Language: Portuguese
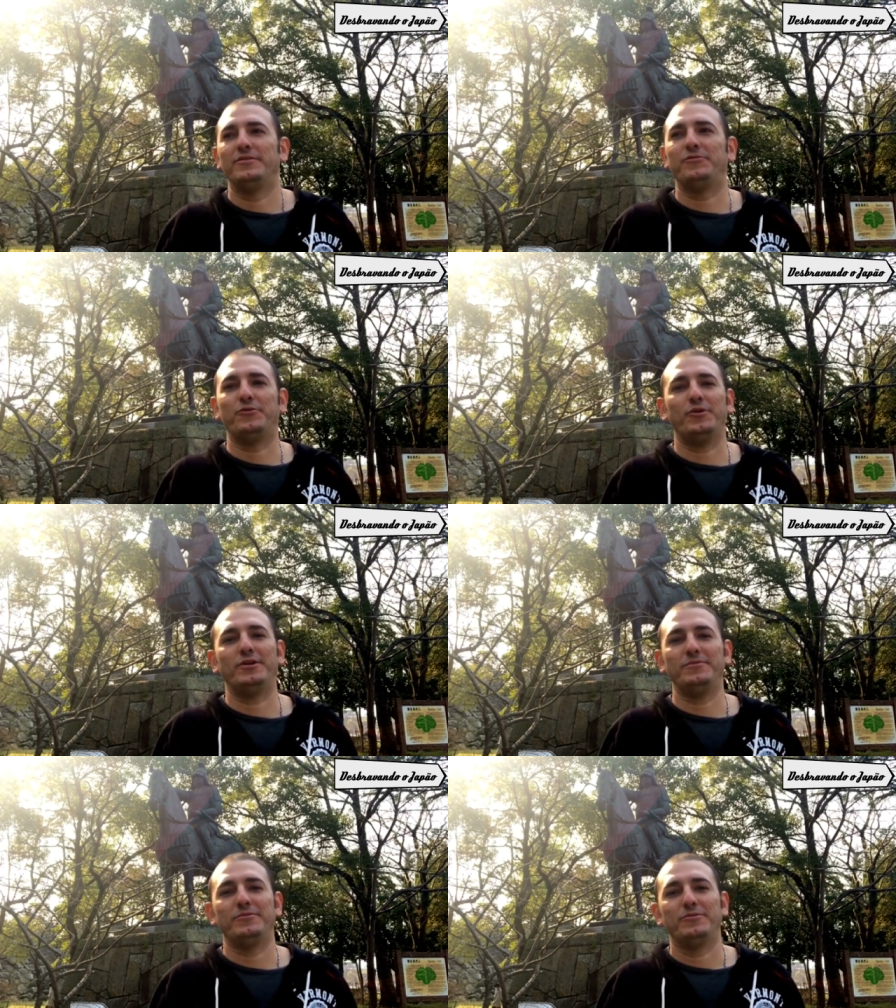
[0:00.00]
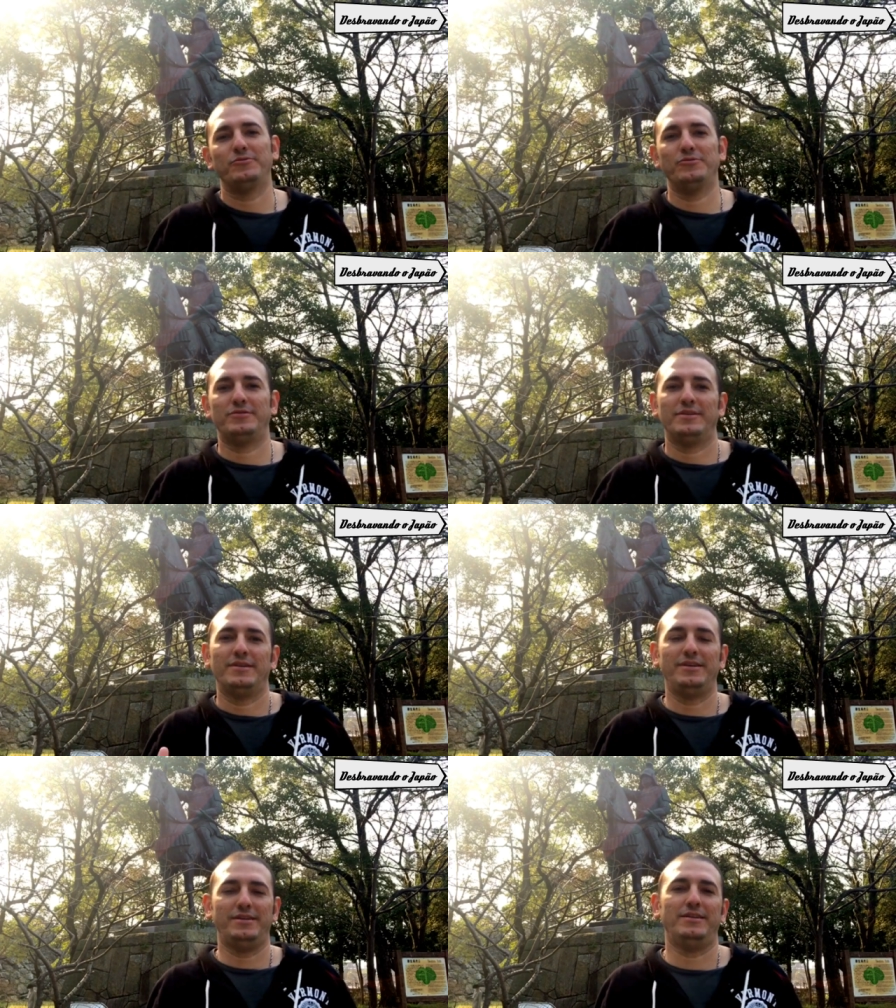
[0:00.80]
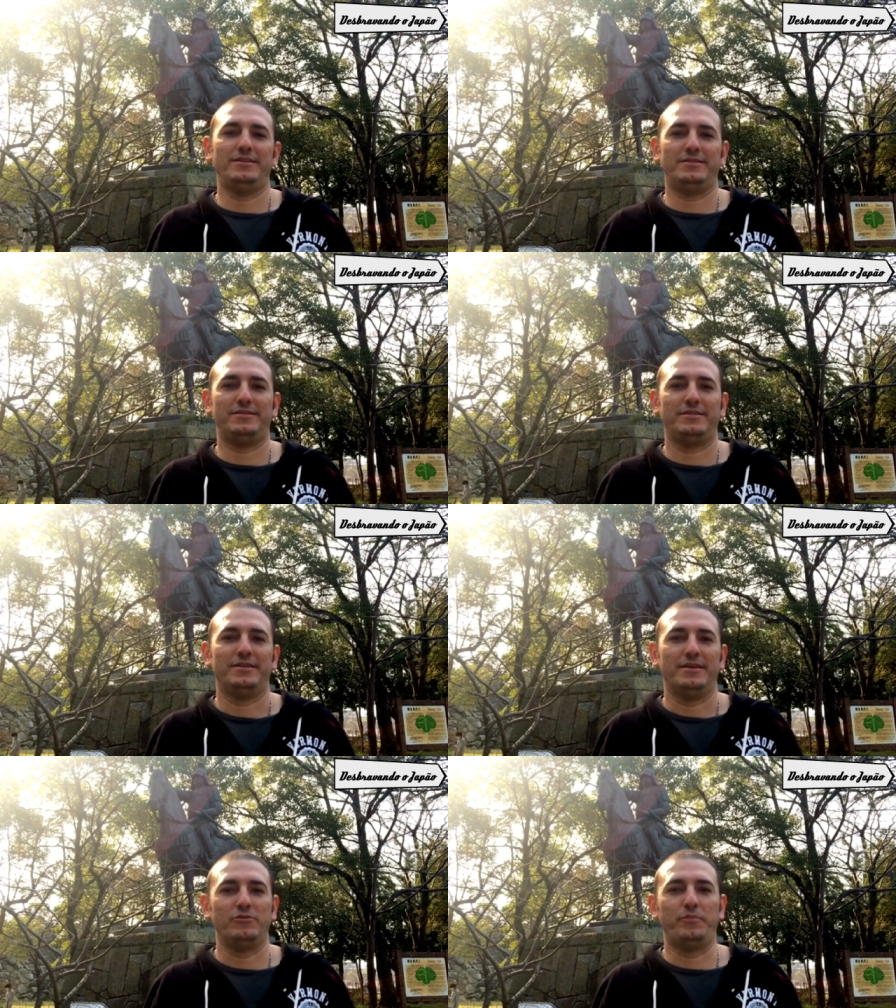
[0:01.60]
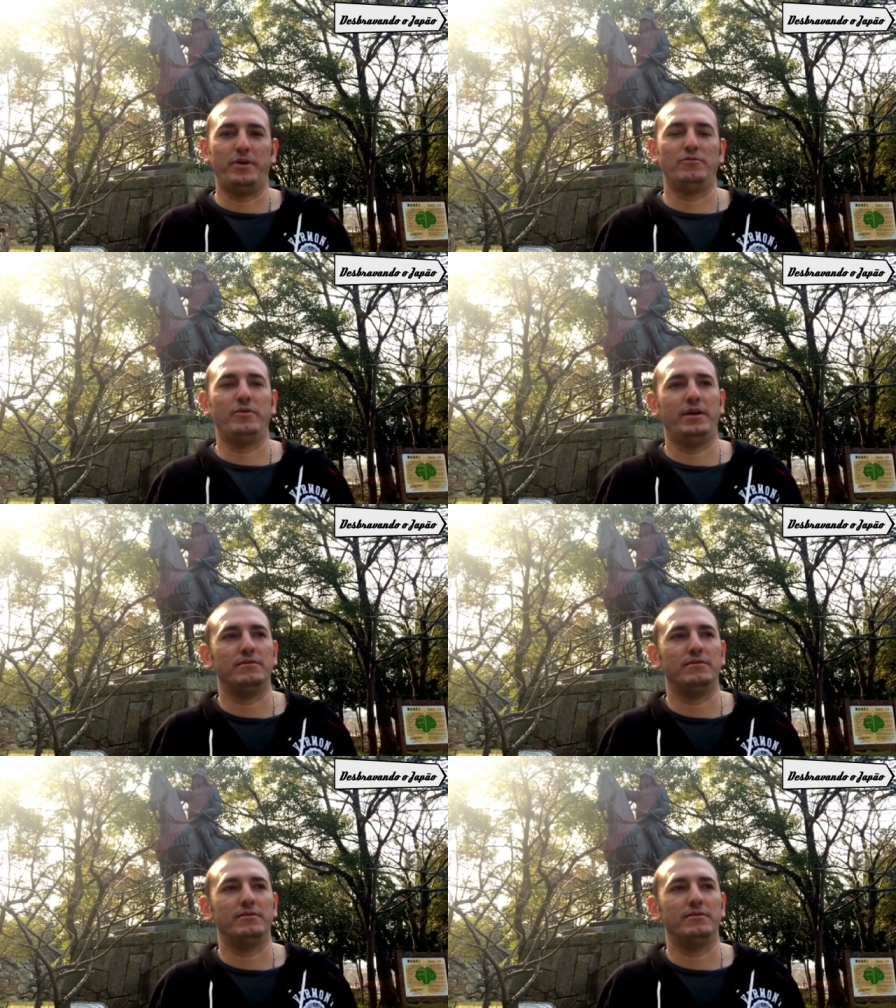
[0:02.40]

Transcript: que foram os líderes do período